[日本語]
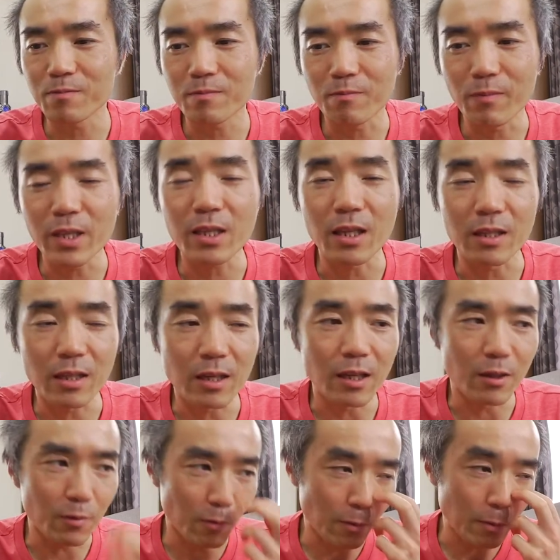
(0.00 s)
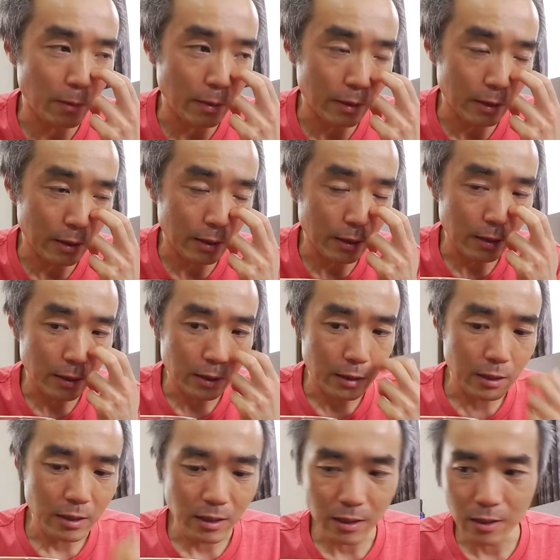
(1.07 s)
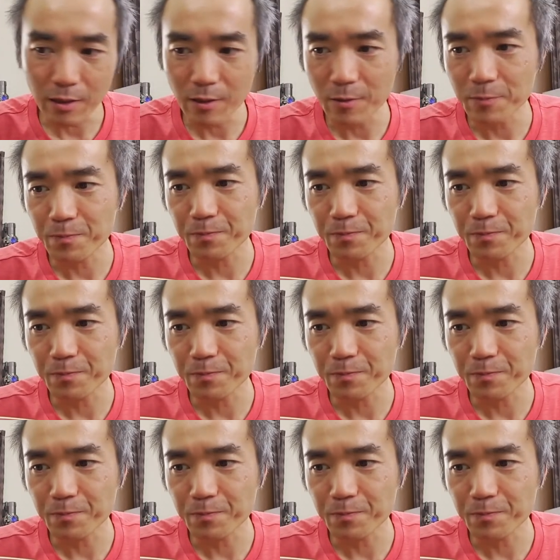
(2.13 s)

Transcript: うん、めったにないけど。で、